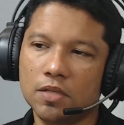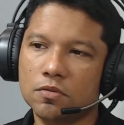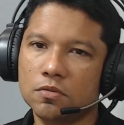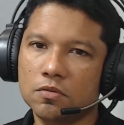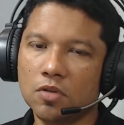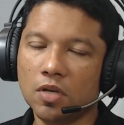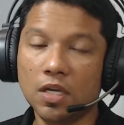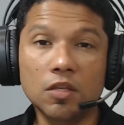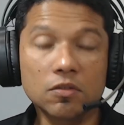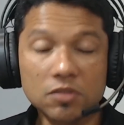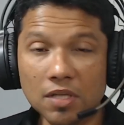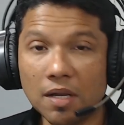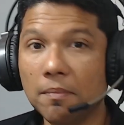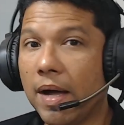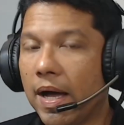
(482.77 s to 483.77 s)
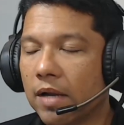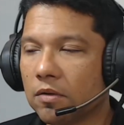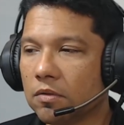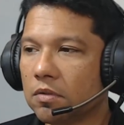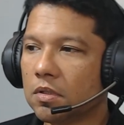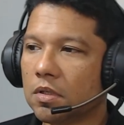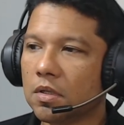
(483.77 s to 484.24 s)
Só que não chamaram
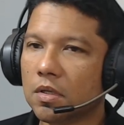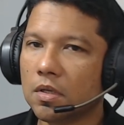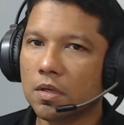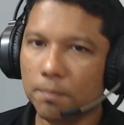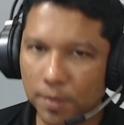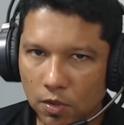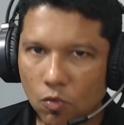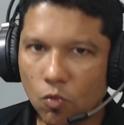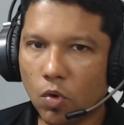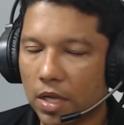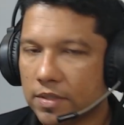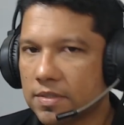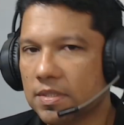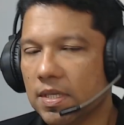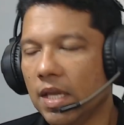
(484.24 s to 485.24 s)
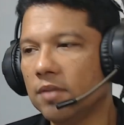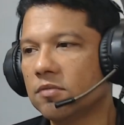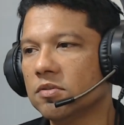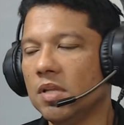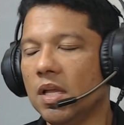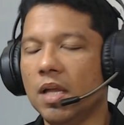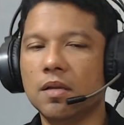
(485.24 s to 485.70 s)
1400,
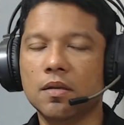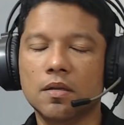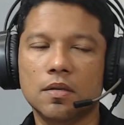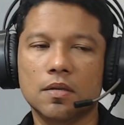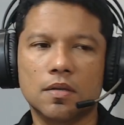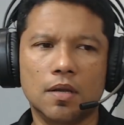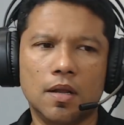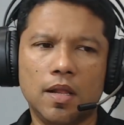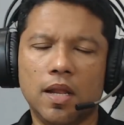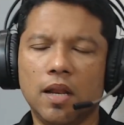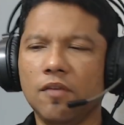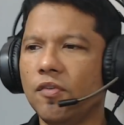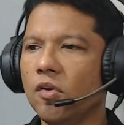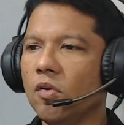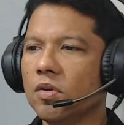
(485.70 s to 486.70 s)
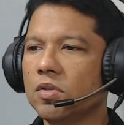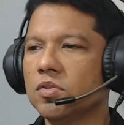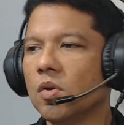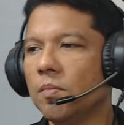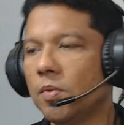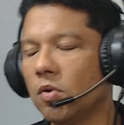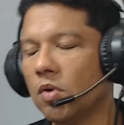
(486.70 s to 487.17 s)
né? A galera falou que
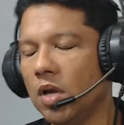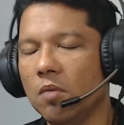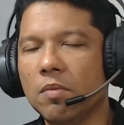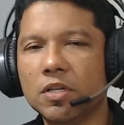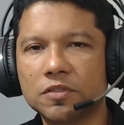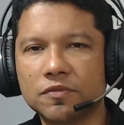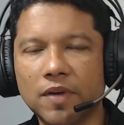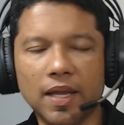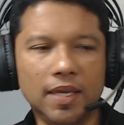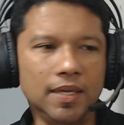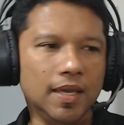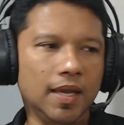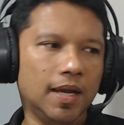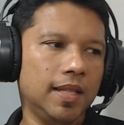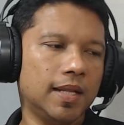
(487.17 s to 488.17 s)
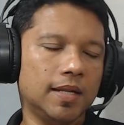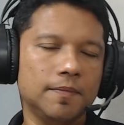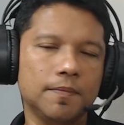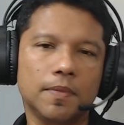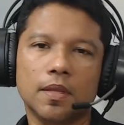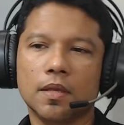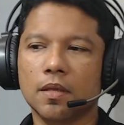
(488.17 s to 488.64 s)
sobrou aí umas vaguinhas, galera.
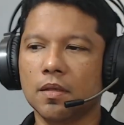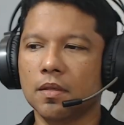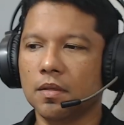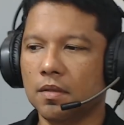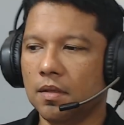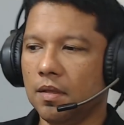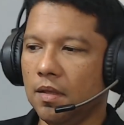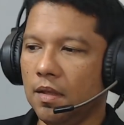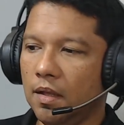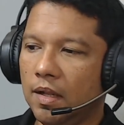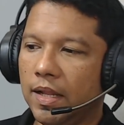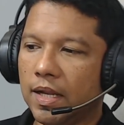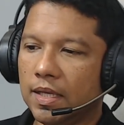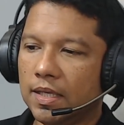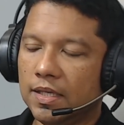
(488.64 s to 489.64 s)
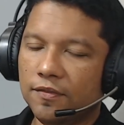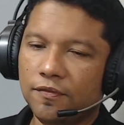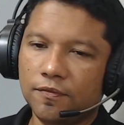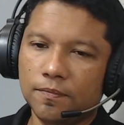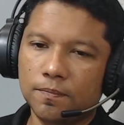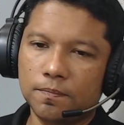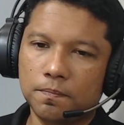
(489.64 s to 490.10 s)
Galera que,
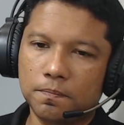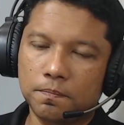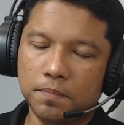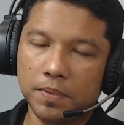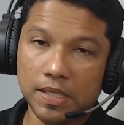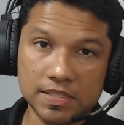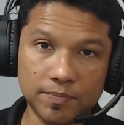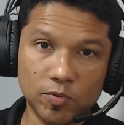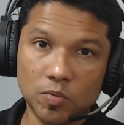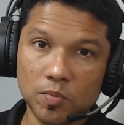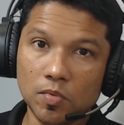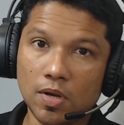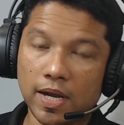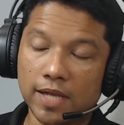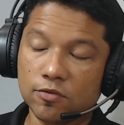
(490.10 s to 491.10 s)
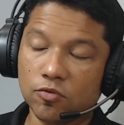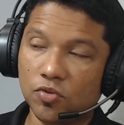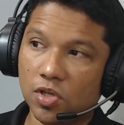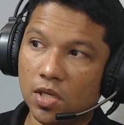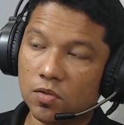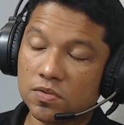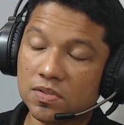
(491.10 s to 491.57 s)
por exemplo, no meu caso,
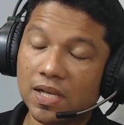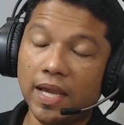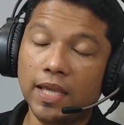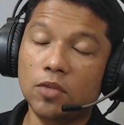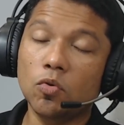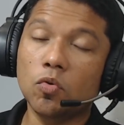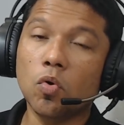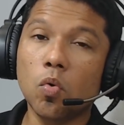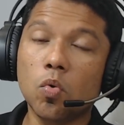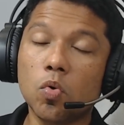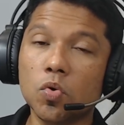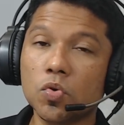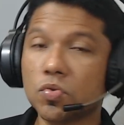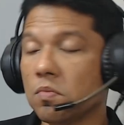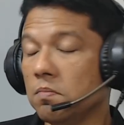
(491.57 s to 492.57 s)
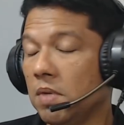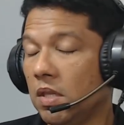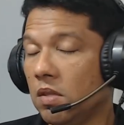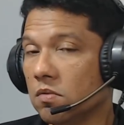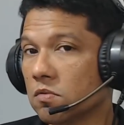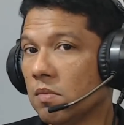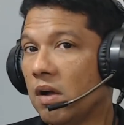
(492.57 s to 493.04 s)
eu saí do concurso
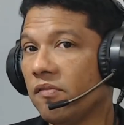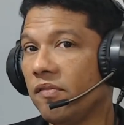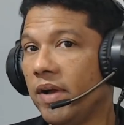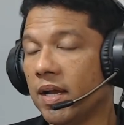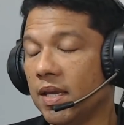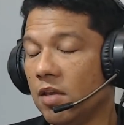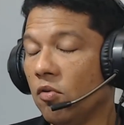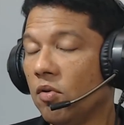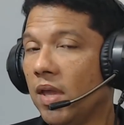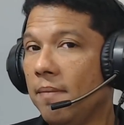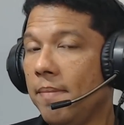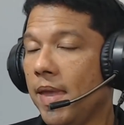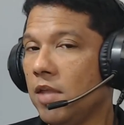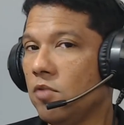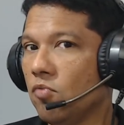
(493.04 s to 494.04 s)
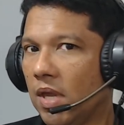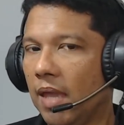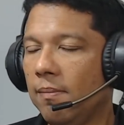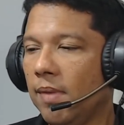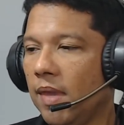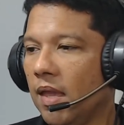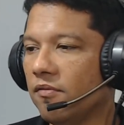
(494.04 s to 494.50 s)
menos uma vaga que eu queimei, não
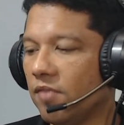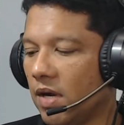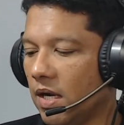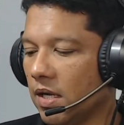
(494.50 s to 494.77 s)
queimei a vaga.